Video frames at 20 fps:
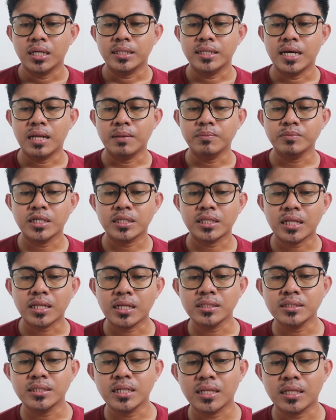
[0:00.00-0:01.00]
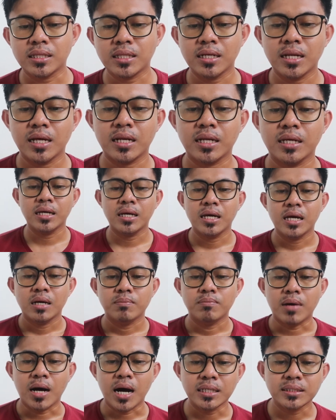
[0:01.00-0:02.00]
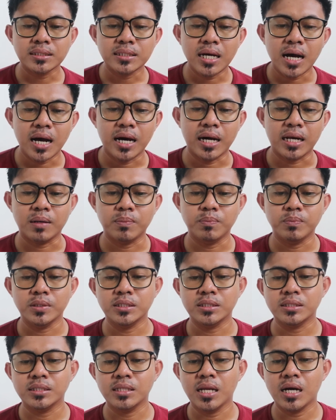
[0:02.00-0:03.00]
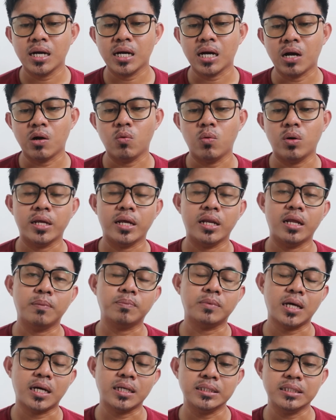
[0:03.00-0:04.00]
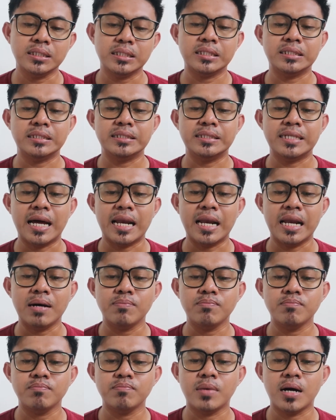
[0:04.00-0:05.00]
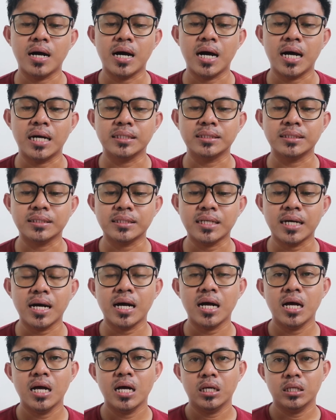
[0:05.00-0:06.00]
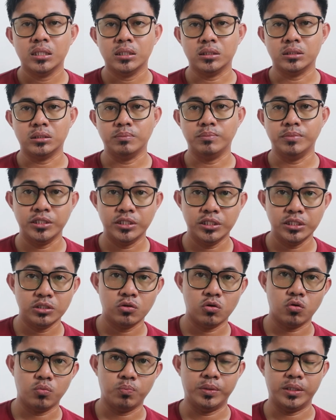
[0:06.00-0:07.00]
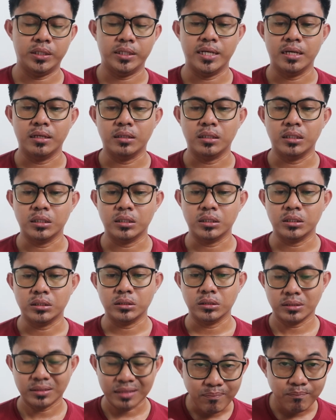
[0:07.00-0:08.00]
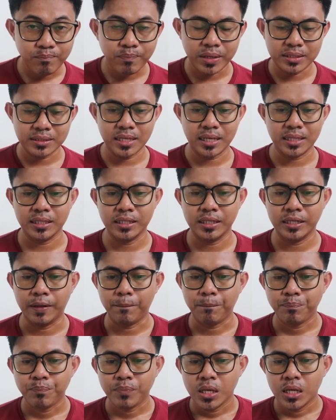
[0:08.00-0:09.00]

Dalam catatan-catatan dari bahasa Arab, istilah kahwa diadaptasi ke dalam bahasa e, biji kopi dan e, sampai saat ini.